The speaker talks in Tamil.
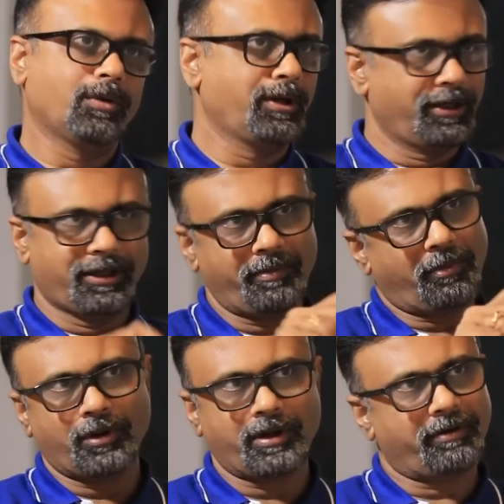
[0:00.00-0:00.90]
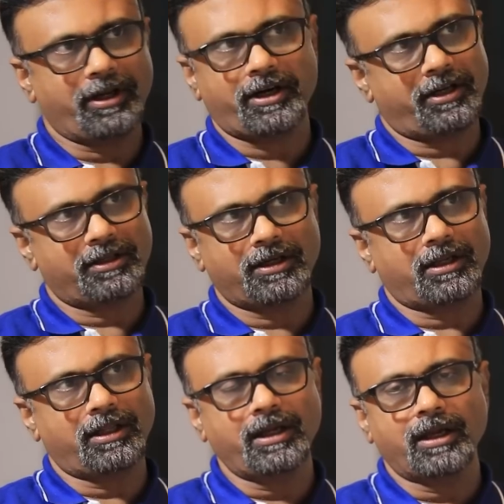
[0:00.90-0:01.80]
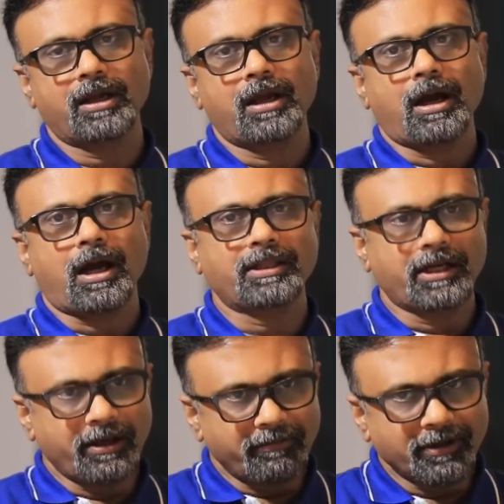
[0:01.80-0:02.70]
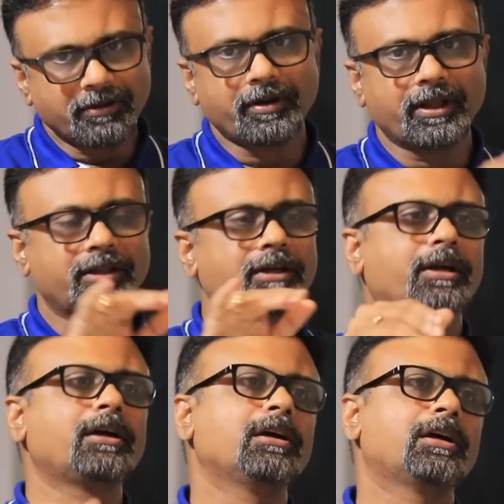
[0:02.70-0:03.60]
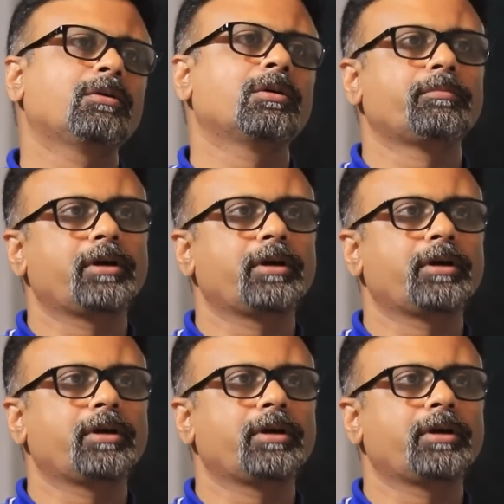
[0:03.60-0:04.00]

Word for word: ஒரு ரிப்போர்ட்டை வெளியிடுறதுங்கிறது அந்த நிறுவனத்தினுடைய திட்டங்களுக்கு ஒரு